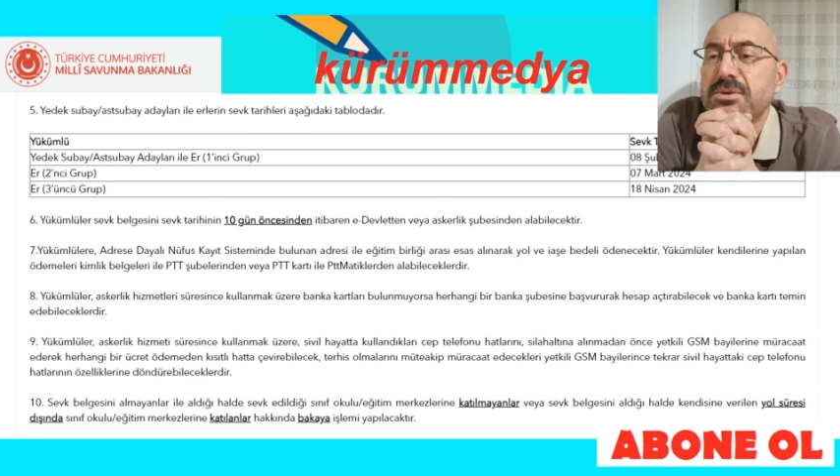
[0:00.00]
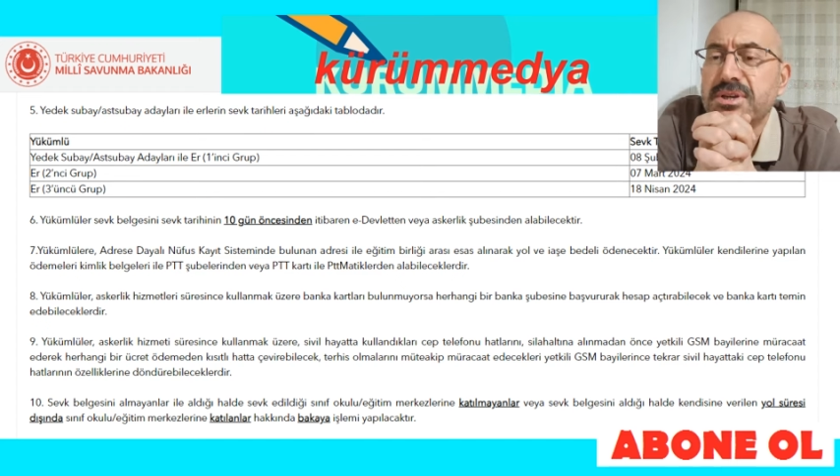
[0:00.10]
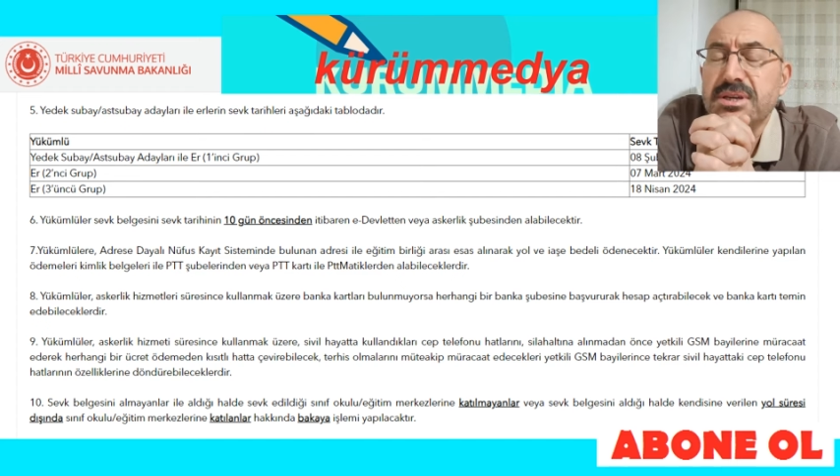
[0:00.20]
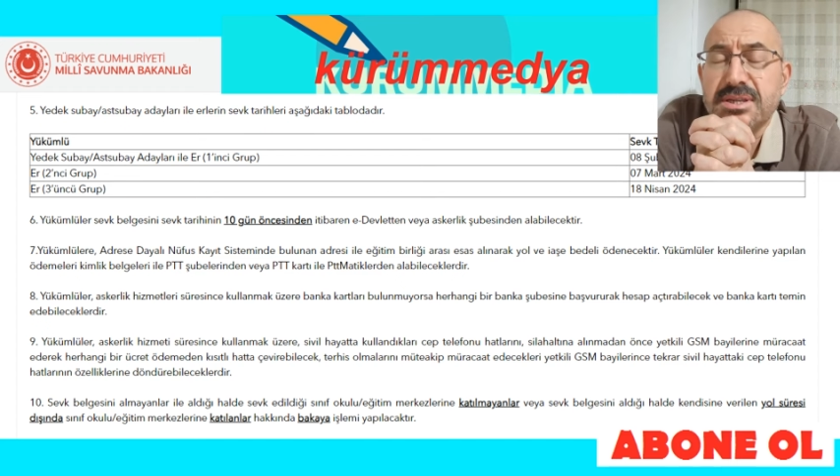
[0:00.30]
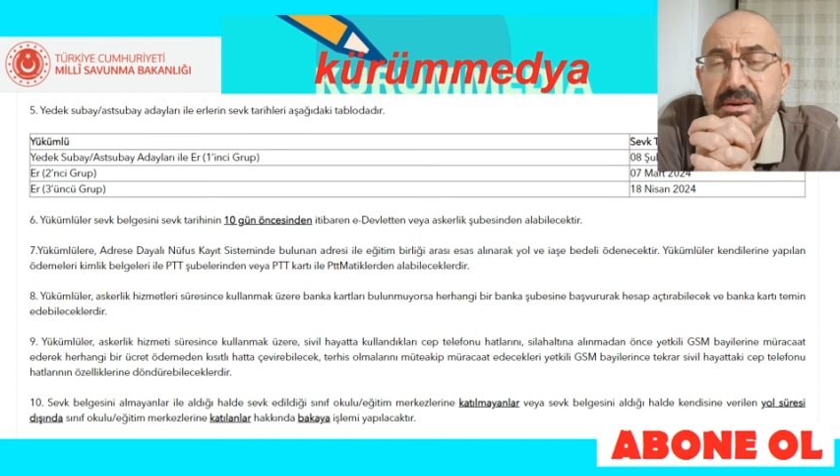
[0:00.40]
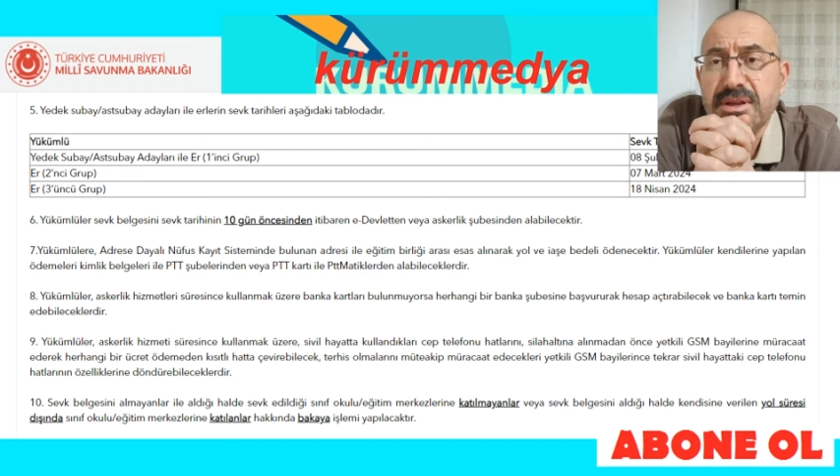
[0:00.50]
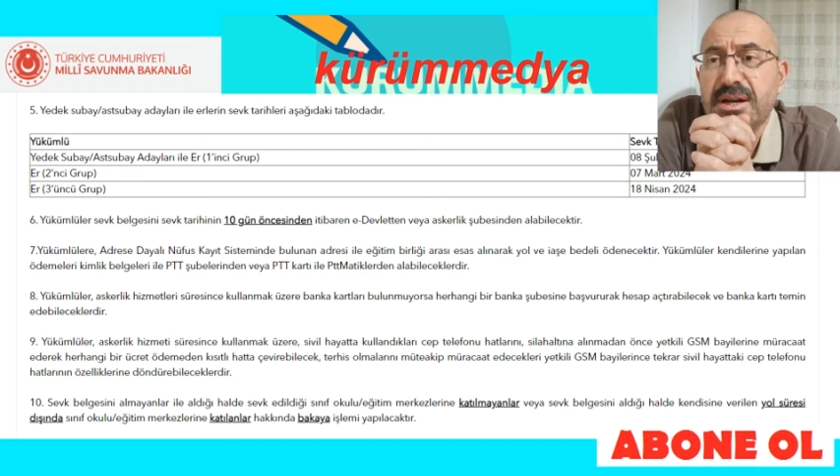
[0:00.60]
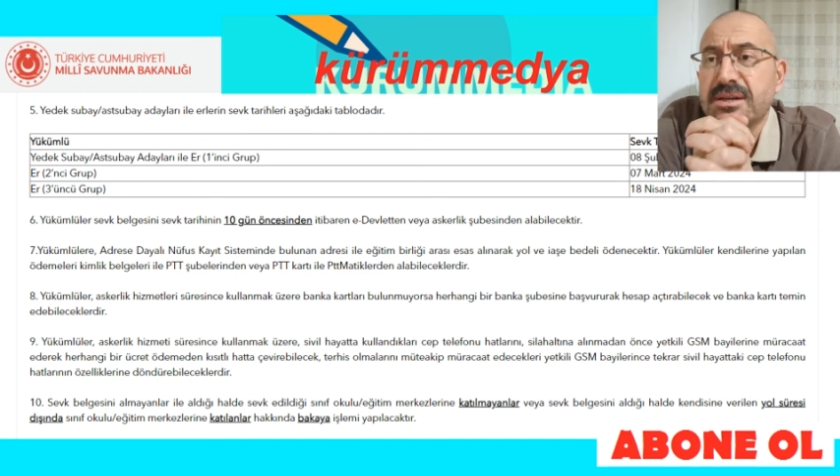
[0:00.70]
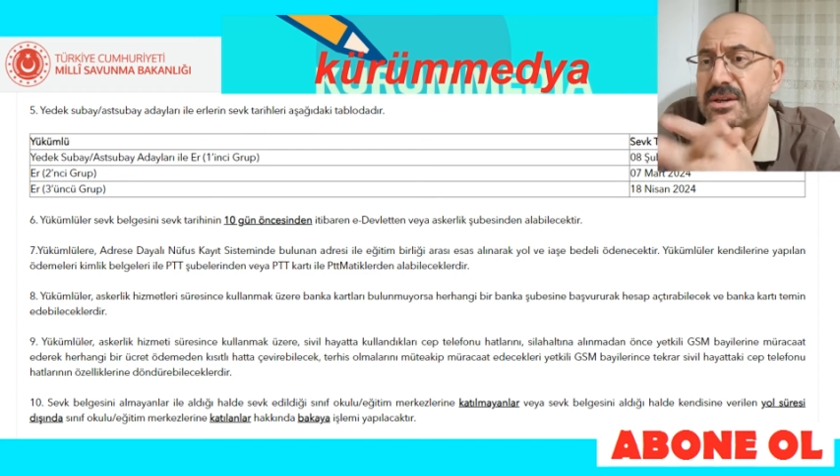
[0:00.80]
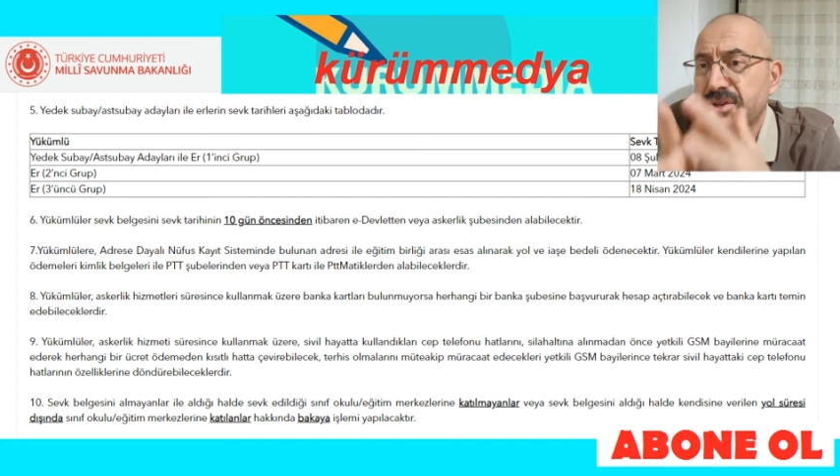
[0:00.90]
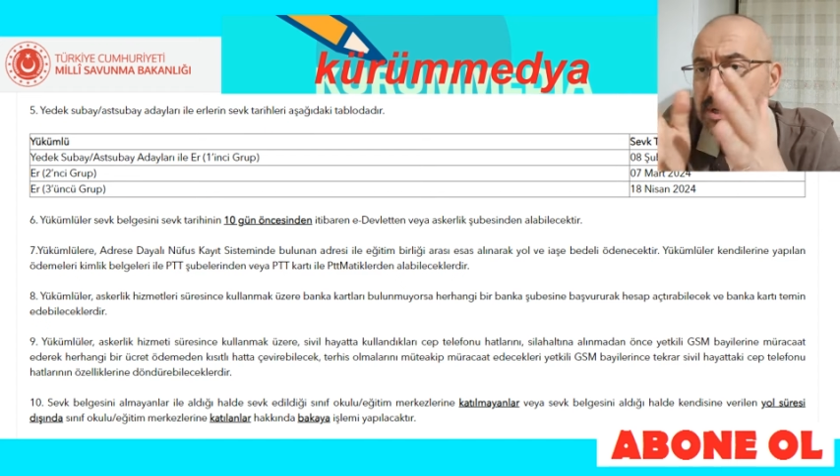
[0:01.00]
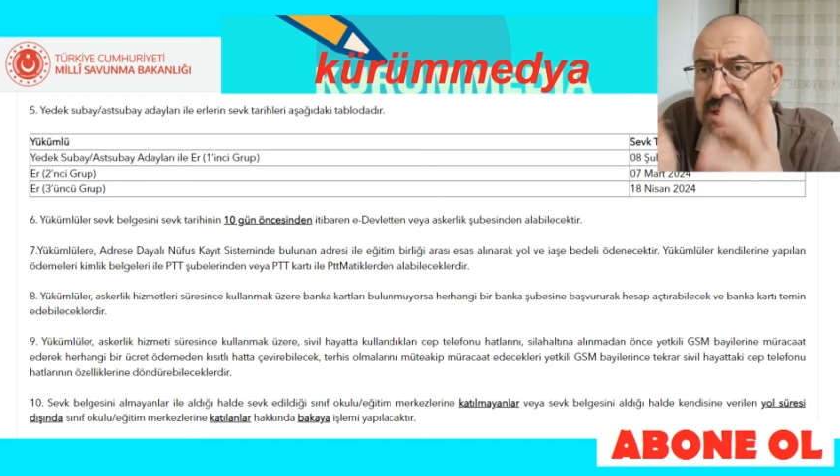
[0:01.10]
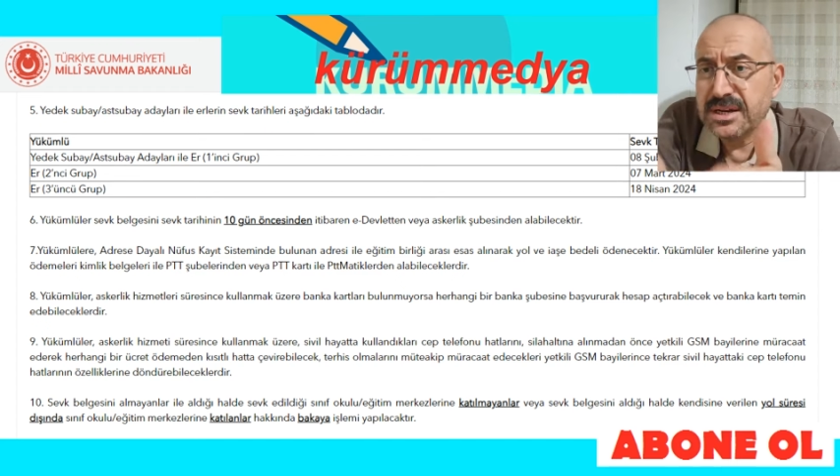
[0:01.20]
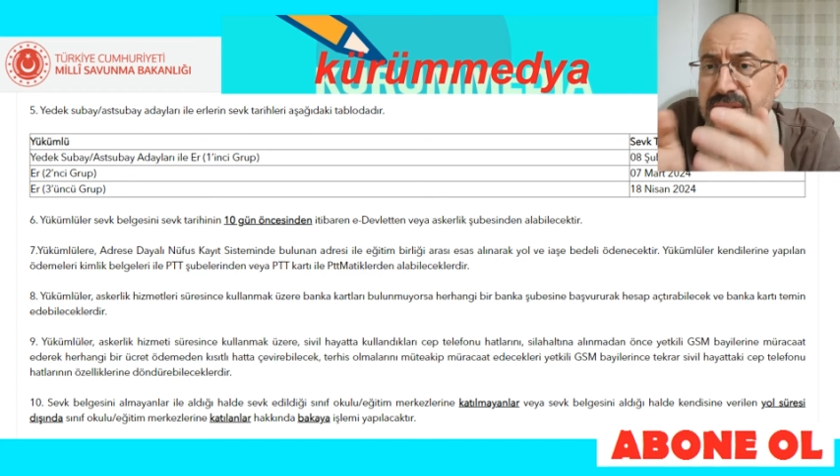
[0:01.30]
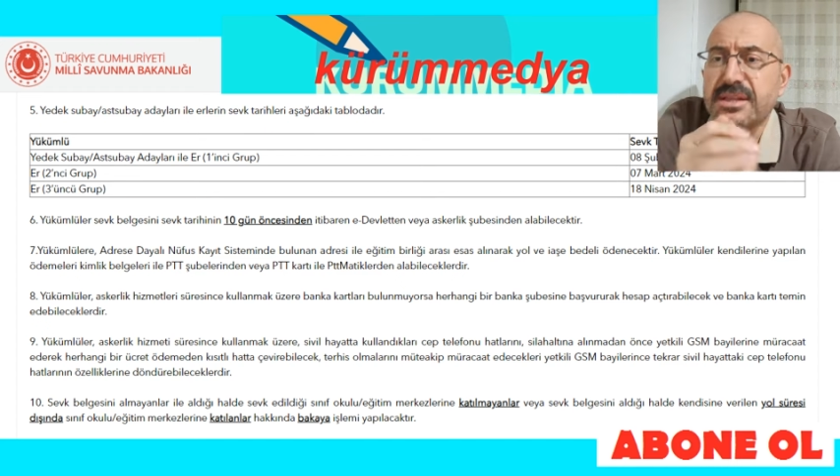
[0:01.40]
Şimdi sevgili arkadaşlar
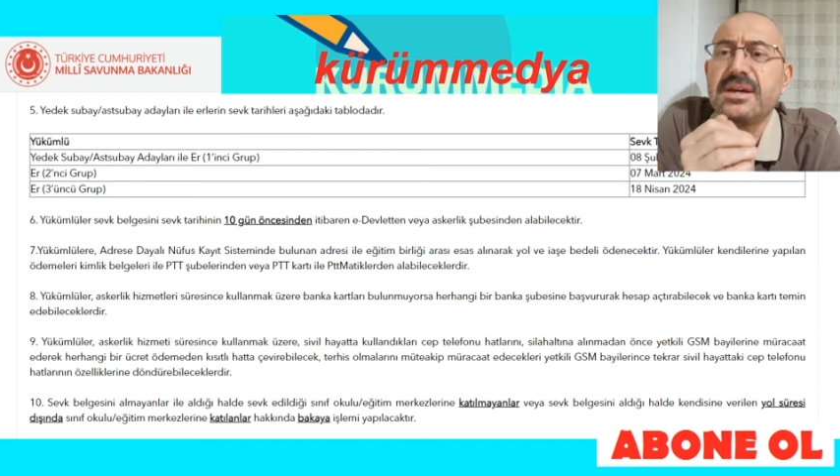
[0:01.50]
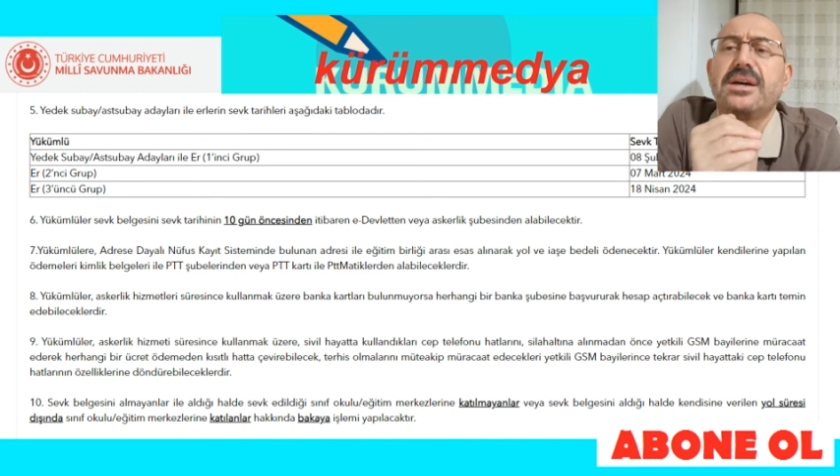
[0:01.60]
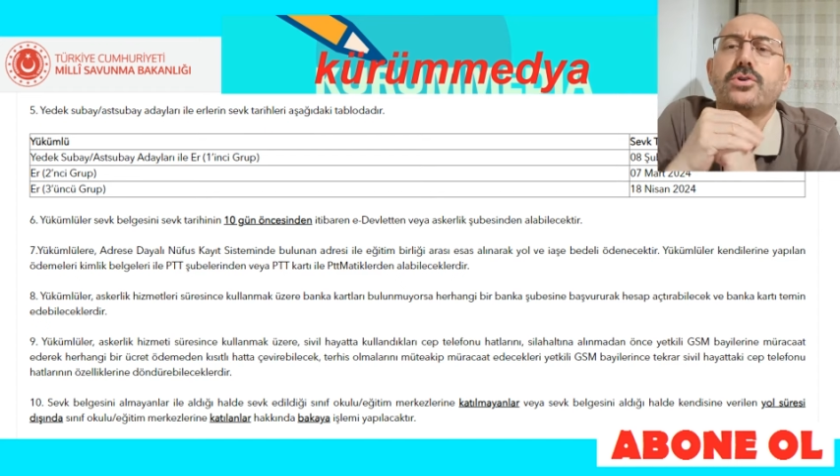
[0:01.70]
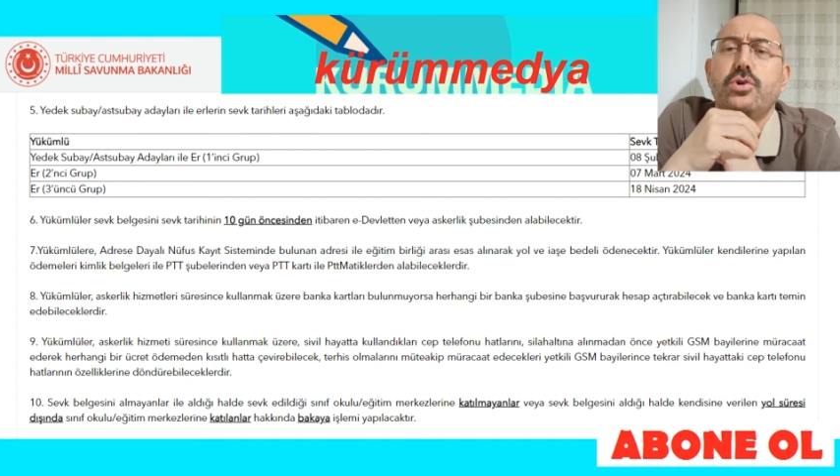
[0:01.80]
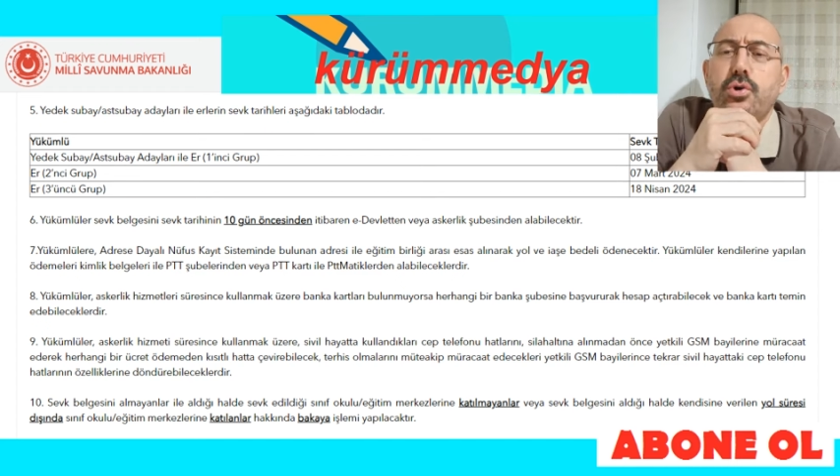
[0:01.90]
ekranda da